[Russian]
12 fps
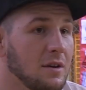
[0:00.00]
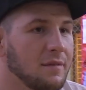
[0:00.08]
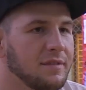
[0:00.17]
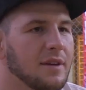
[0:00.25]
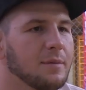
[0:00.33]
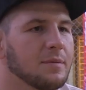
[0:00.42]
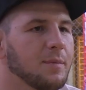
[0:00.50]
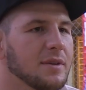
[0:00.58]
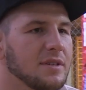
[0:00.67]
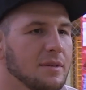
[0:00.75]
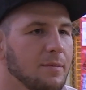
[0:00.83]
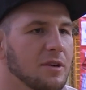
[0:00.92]
Всем
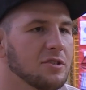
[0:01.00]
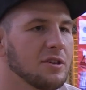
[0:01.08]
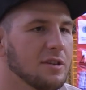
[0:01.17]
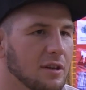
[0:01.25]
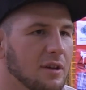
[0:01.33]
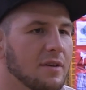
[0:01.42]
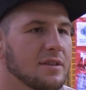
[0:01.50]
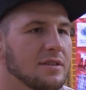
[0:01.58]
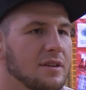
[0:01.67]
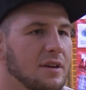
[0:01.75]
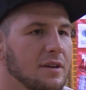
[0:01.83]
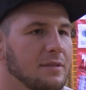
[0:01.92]
спасибо, ждите
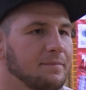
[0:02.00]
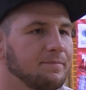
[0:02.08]
новостей.